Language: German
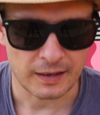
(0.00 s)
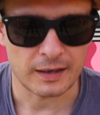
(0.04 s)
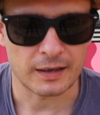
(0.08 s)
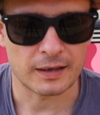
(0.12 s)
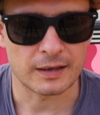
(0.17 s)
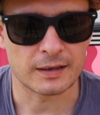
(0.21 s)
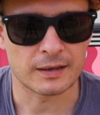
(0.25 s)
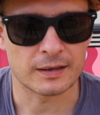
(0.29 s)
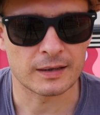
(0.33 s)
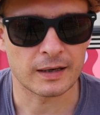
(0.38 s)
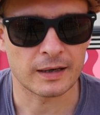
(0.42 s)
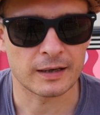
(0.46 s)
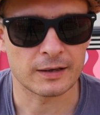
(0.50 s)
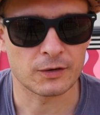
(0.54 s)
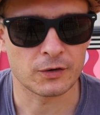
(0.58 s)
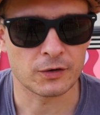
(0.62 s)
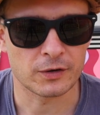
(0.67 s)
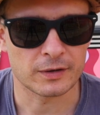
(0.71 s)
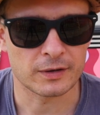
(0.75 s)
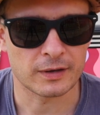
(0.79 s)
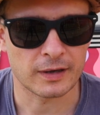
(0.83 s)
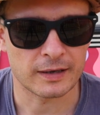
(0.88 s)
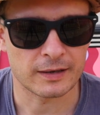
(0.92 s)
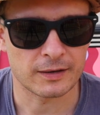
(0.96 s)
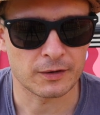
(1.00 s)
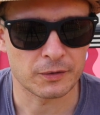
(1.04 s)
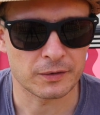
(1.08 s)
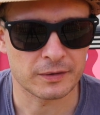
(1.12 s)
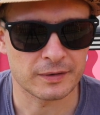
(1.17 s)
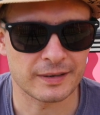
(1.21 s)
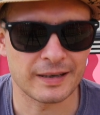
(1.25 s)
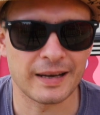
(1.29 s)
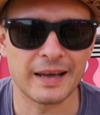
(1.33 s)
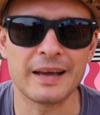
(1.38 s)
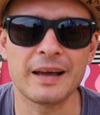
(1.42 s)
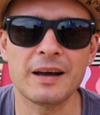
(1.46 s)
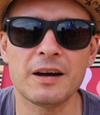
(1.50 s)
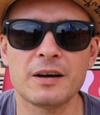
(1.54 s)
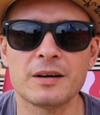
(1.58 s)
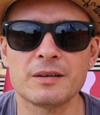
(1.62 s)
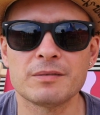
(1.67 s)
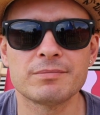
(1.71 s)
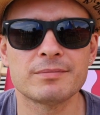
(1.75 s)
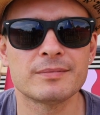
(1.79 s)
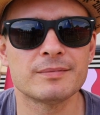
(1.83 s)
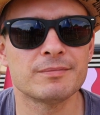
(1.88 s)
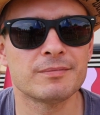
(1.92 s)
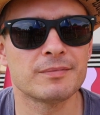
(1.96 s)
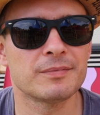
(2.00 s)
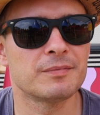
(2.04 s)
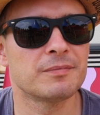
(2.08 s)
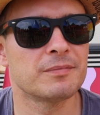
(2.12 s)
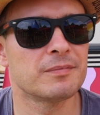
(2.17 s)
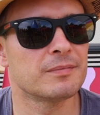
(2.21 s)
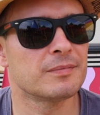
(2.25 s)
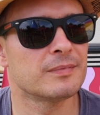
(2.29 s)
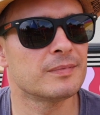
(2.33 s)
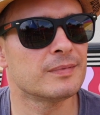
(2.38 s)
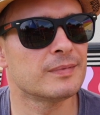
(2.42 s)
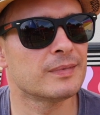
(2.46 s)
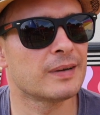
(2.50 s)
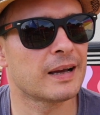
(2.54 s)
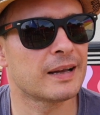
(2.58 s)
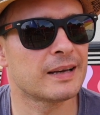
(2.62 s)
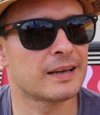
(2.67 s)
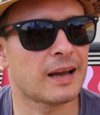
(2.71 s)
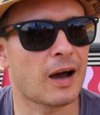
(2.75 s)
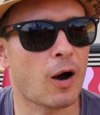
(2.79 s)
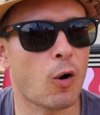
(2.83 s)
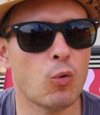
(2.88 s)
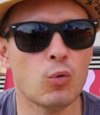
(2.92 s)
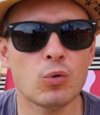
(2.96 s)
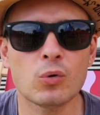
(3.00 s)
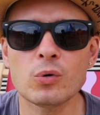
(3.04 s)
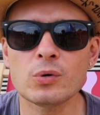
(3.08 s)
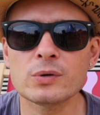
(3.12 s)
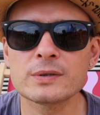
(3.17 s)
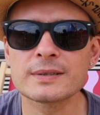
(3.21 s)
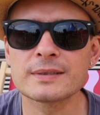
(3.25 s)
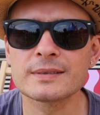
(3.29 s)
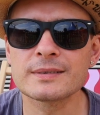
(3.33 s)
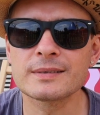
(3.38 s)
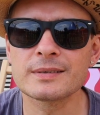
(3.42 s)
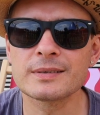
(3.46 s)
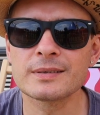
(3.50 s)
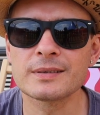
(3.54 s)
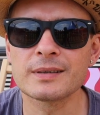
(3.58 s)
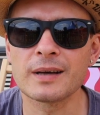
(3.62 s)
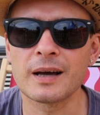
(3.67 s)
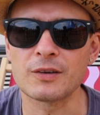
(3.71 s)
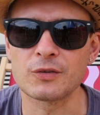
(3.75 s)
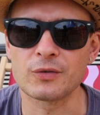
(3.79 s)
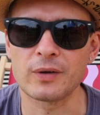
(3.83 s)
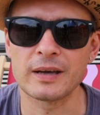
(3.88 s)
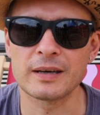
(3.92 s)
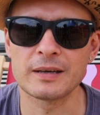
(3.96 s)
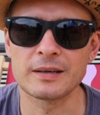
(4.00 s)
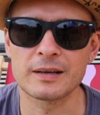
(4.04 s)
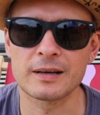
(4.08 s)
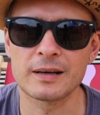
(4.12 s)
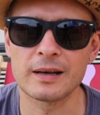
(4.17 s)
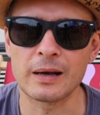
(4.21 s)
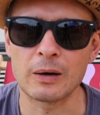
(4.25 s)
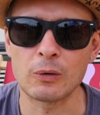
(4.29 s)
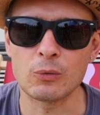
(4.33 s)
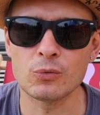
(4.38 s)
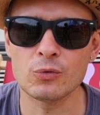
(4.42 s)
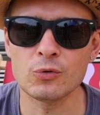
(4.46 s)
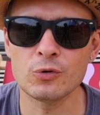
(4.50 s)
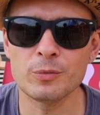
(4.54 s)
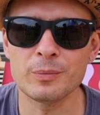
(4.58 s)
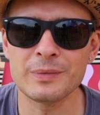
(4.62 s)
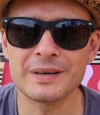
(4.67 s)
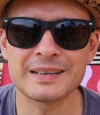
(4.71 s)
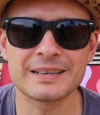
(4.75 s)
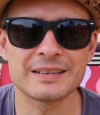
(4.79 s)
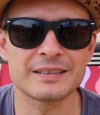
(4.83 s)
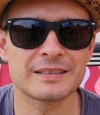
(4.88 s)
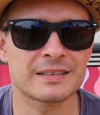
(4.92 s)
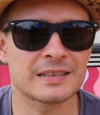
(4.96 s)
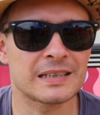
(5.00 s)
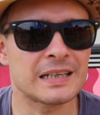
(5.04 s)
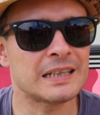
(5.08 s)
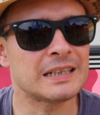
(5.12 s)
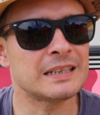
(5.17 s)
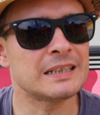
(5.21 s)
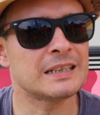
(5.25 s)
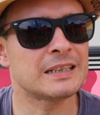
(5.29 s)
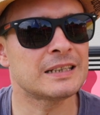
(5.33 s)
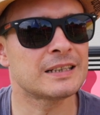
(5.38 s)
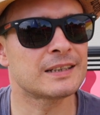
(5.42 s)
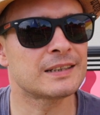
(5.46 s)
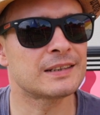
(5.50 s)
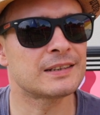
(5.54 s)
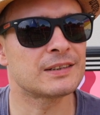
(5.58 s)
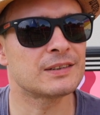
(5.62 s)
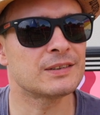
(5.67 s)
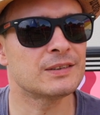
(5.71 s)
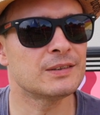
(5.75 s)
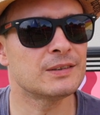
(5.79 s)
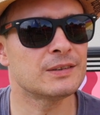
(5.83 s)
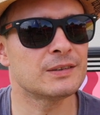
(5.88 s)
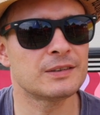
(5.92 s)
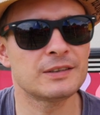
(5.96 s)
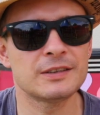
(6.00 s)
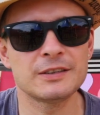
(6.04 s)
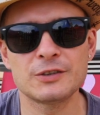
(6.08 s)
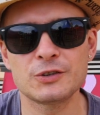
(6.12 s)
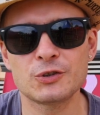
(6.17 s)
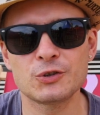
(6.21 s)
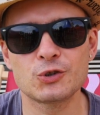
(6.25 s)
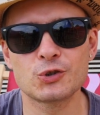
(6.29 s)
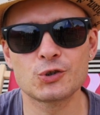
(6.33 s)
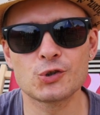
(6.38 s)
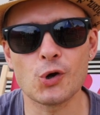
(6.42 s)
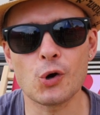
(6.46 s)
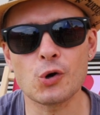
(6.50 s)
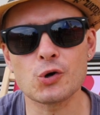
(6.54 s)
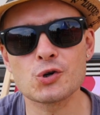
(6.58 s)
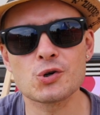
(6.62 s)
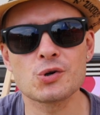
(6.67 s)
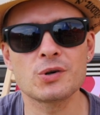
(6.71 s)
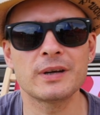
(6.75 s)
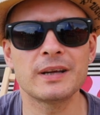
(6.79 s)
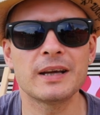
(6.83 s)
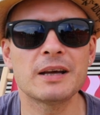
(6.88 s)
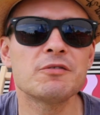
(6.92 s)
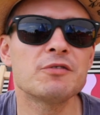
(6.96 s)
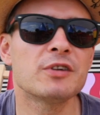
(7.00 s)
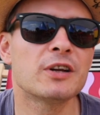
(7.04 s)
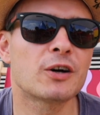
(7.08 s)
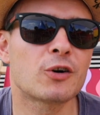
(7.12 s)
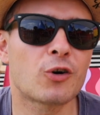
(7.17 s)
äh, einen neuen, einen neuen, naja, einen August, also eine Clown-Nummer gezeigt, äh, die doch schon eher wieder